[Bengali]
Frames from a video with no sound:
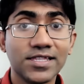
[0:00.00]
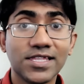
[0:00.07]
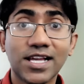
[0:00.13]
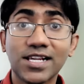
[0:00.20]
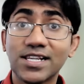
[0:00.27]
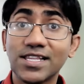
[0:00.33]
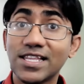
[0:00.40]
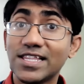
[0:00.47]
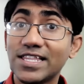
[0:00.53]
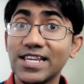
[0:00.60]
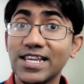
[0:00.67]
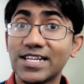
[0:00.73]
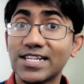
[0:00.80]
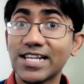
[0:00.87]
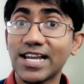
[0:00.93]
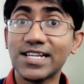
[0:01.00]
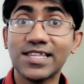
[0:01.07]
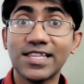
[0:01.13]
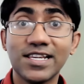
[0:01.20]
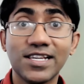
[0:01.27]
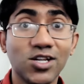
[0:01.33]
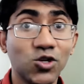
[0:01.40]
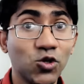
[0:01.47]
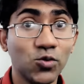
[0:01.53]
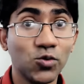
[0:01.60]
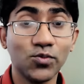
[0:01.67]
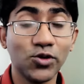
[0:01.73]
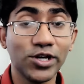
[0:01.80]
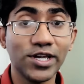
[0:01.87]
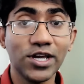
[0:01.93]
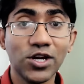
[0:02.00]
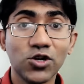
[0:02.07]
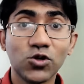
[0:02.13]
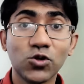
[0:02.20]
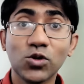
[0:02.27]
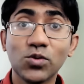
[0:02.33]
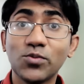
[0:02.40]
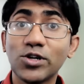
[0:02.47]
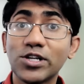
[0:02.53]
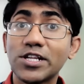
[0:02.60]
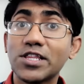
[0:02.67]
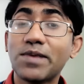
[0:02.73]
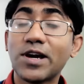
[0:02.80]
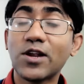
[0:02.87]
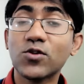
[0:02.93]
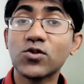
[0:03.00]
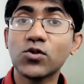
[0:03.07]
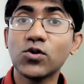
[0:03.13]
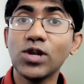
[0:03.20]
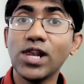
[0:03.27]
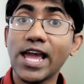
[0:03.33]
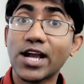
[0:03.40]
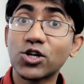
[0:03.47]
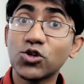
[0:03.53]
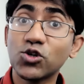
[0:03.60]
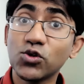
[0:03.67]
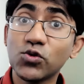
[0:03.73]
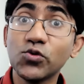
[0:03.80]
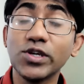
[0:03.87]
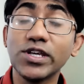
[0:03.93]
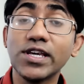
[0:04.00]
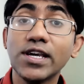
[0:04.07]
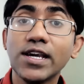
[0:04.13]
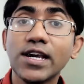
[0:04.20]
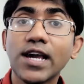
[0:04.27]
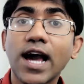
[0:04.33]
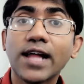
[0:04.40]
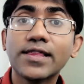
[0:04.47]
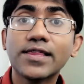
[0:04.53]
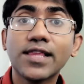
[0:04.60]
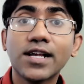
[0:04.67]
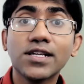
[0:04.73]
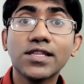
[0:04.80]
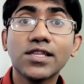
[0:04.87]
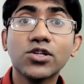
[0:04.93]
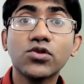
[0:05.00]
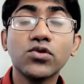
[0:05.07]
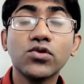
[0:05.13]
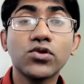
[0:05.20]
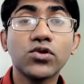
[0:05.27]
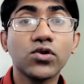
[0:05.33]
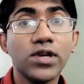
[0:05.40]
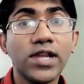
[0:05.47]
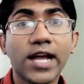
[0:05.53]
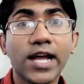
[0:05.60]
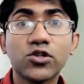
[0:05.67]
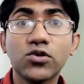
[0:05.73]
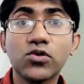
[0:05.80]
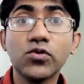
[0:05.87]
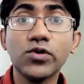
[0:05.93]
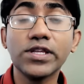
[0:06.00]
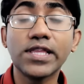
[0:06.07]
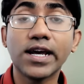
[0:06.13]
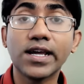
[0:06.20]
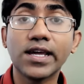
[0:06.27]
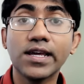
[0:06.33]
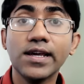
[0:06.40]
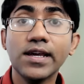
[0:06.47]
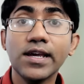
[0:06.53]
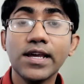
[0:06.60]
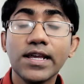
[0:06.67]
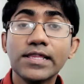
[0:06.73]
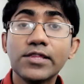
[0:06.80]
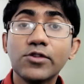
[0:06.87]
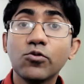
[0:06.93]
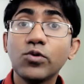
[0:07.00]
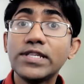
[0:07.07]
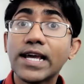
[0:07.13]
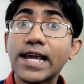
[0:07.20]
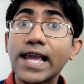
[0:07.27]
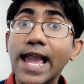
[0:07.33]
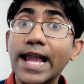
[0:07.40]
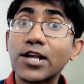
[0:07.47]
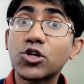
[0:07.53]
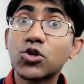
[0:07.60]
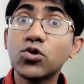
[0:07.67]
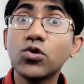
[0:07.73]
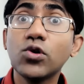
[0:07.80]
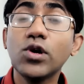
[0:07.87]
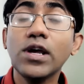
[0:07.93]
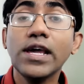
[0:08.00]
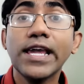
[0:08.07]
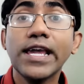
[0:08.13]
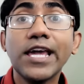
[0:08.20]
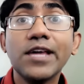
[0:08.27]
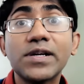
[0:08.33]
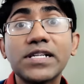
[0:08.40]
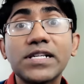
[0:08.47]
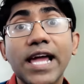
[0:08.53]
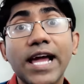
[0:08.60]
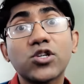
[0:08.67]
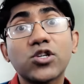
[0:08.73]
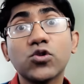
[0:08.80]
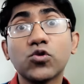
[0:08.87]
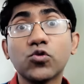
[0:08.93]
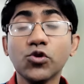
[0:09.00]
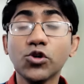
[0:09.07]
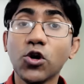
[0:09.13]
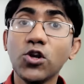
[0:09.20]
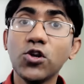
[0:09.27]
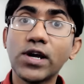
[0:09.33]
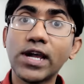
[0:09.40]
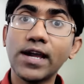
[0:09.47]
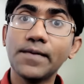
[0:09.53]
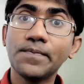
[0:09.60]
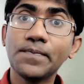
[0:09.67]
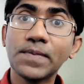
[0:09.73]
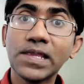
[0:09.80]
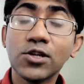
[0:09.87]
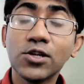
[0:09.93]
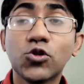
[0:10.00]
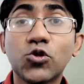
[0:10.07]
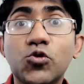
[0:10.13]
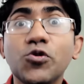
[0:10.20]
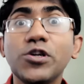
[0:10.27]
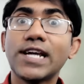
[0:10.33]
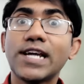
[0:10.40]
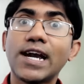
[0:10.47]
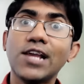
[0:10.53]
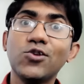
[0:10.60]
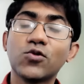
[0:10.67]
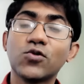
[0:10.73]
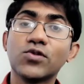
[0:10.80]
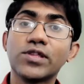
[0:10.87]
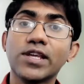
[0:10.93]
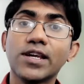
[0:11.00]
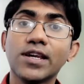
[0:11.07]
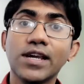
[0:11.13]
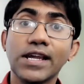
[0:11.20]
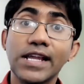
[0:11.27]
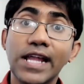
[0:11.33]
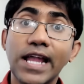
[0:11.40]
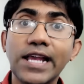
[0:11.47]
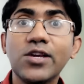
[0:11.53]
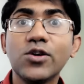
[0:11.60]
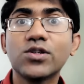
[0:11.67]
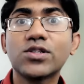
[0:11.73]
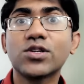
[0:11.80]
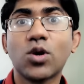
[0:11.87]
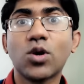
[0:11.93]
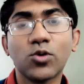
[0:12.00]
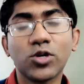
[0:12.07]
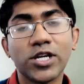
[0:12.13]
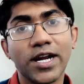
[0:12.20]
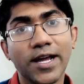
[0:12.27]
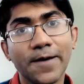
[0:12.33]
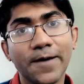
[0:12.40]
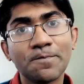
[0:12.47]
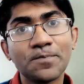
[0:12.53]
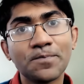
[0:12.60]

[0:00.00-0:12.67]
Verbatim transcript: তার সাথে তিরিশ ষাট আর তিরিশে নব্বই নব্বইয়ের সাথে বারো যোগ করলে একশো দুই আর তার সাথে শূন্য যোগ করলে একশো দুই থাকে তো ওই জায়গায় একশো এই পাশে একশো দুই হইল কে দুই টাকা এলো কোনতে এটাই হচ্ছে সমস্যাটা